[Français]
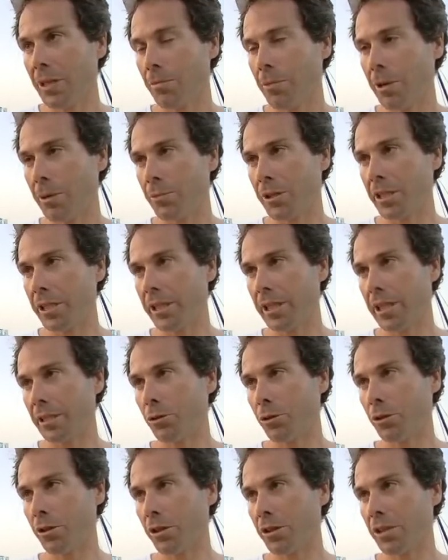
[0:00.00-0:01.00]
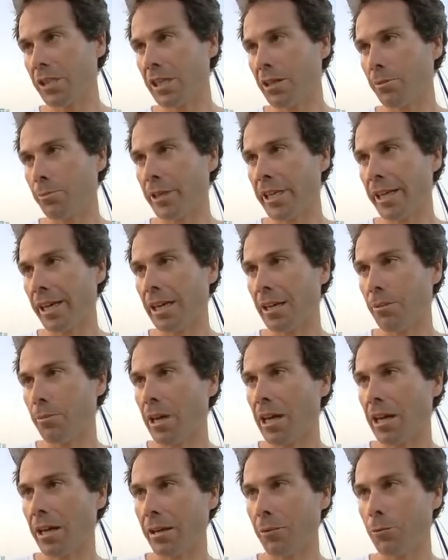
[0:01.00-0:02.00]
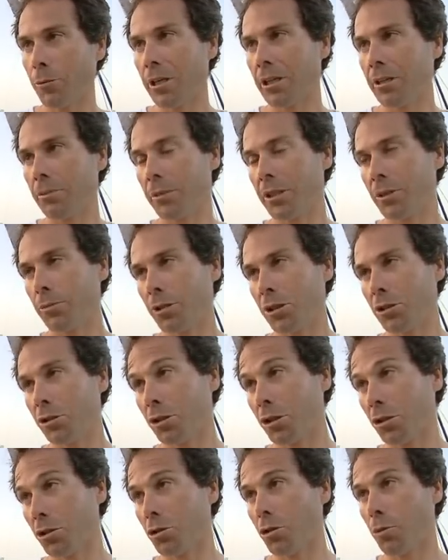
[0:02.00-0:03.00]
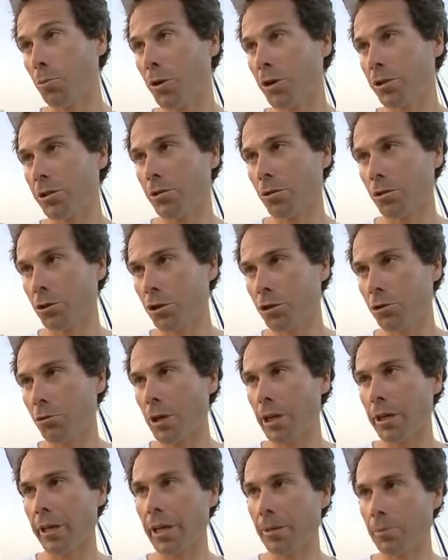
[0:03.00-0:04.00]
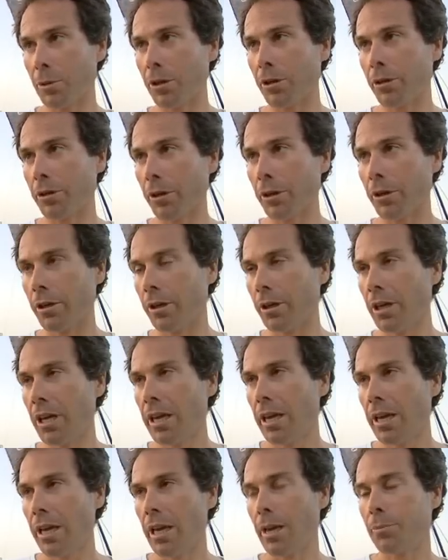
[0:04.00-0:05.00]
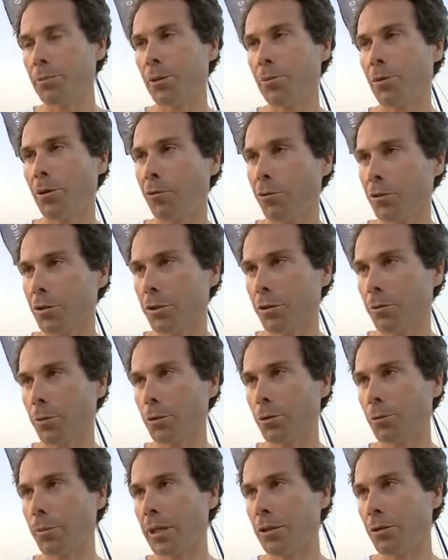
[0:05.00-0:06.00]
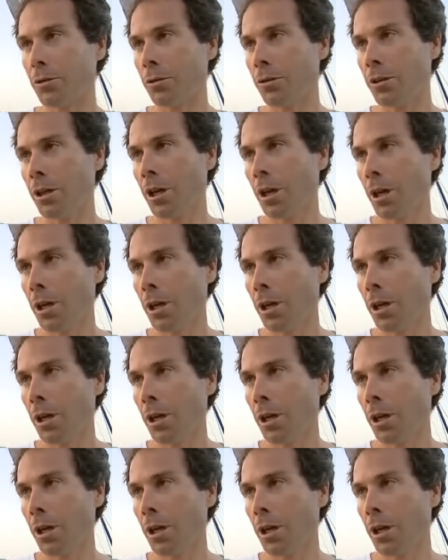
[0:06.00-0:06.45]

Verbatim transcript: même s'il y a deux anciens, Pierre à la barre et moi, mais moi je change de poste, donc je dois réapprendre euh, un petit peu le fonctionnement du bateau.